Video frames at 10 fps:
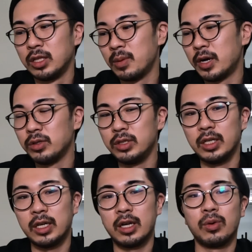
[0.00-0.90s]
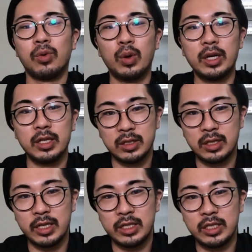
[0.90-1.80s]
丸いだから壊れづ
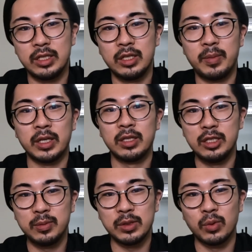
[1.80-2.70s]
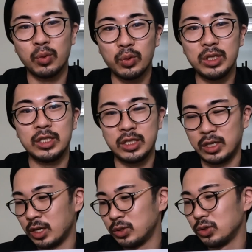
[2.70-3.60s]
らいしバッテリースペース多いし
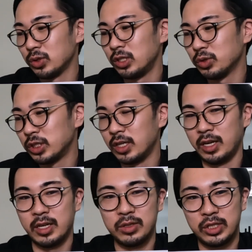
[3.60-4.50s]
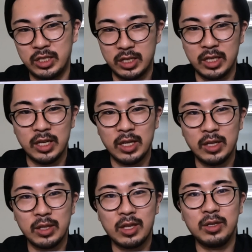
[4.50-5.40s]
拡張性もしっかりある
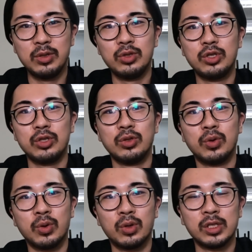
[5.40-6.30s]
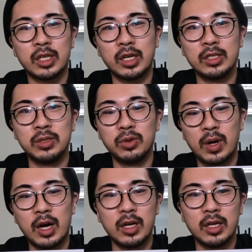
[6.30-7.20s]
しっていう銃を探すの
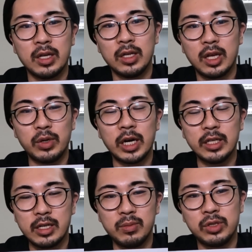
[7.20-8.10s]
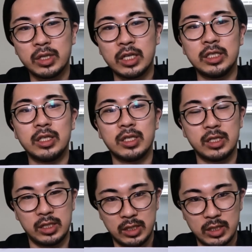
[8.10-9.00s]
は多分かなり難しいで
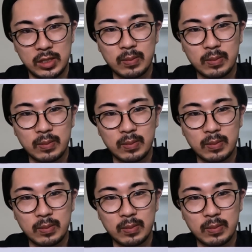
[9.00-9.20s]
す